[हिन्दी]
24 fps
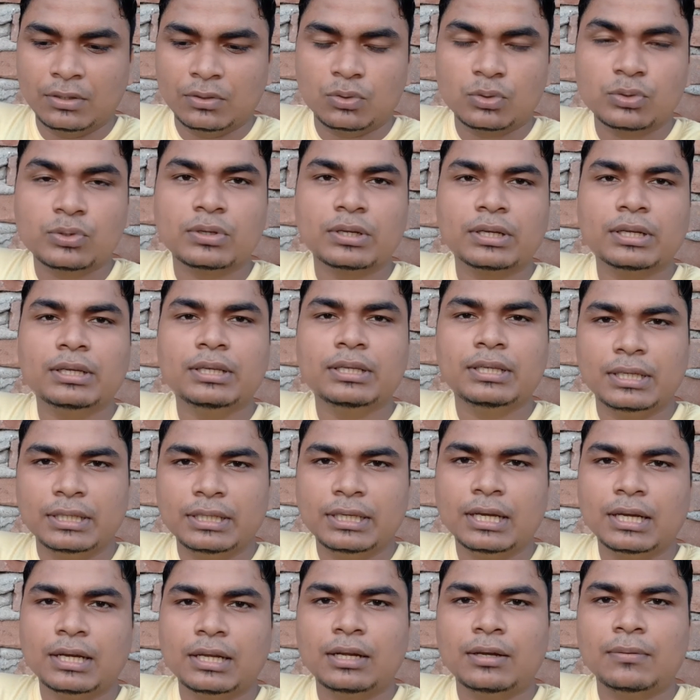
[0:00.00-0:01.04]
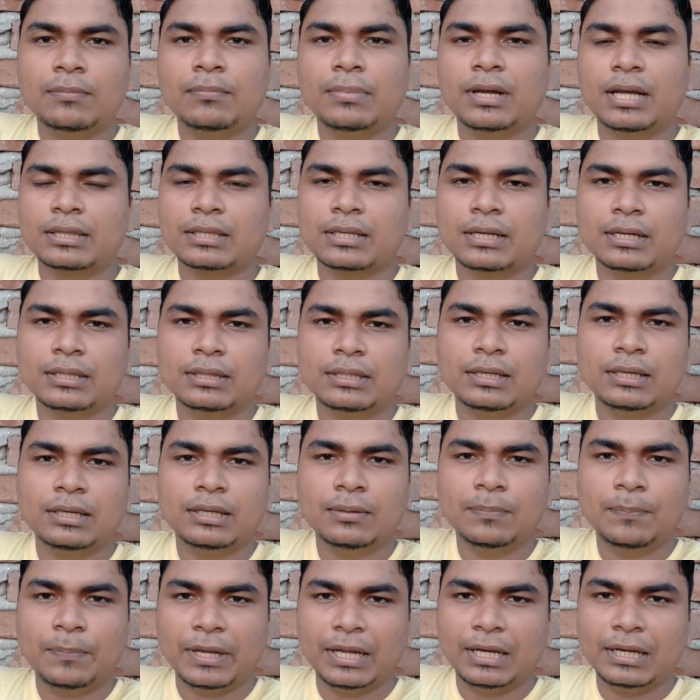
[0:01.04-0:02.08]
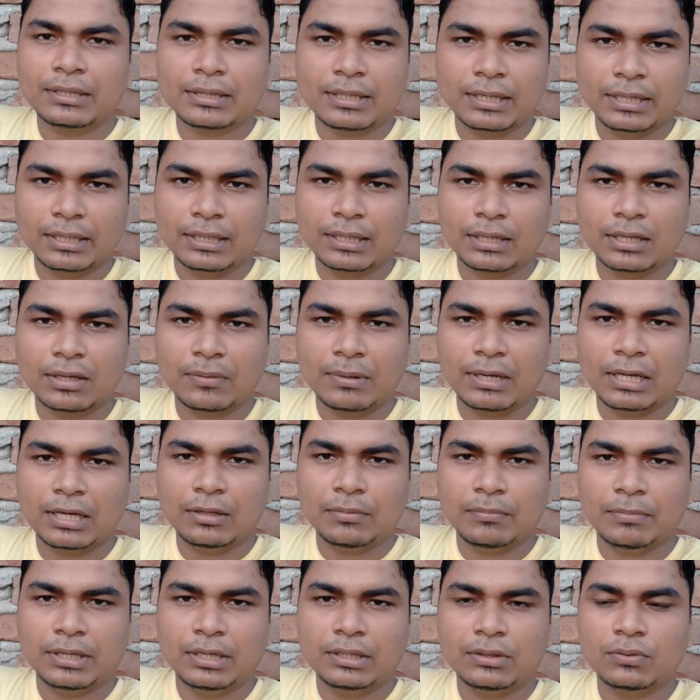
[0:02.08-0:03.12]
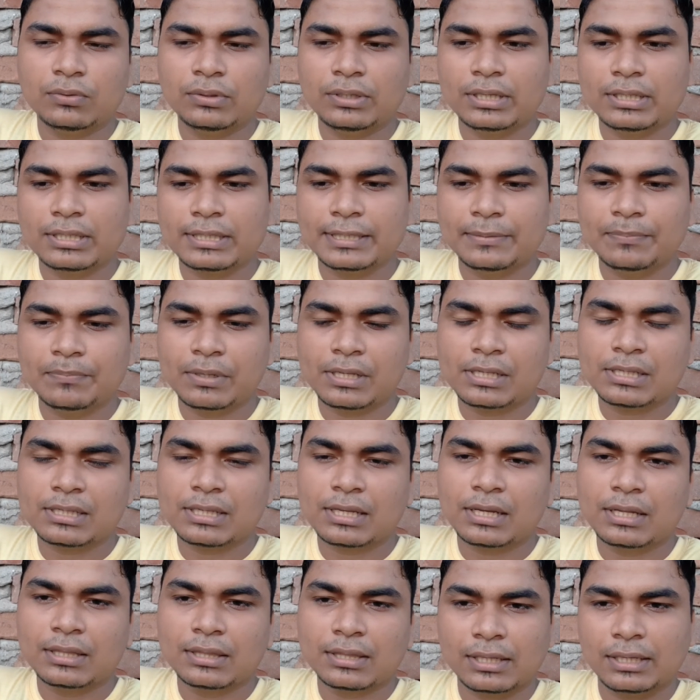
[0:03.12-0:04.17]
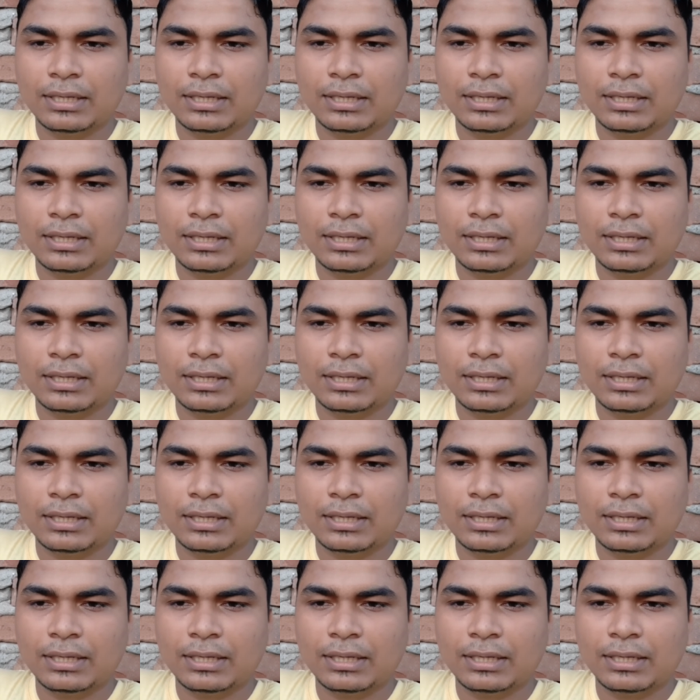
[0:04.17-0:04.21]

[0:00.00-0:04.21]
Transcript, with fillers: दोस्तों यदि अगर हम बात करते हैं पहले तरीके के बारे में तो ये सिंपल सा